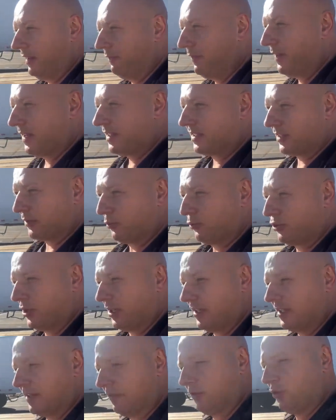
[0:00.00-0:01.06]
А факт
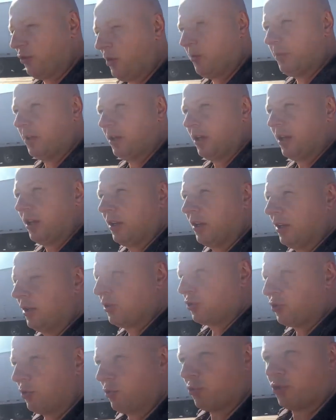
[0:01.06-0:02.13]
заключается в том,
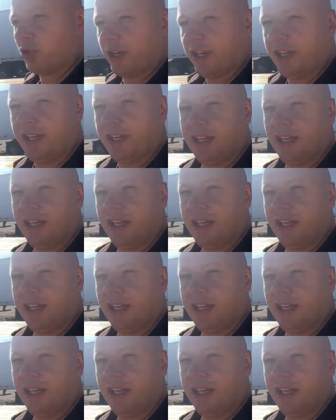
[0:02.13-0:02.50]
что уже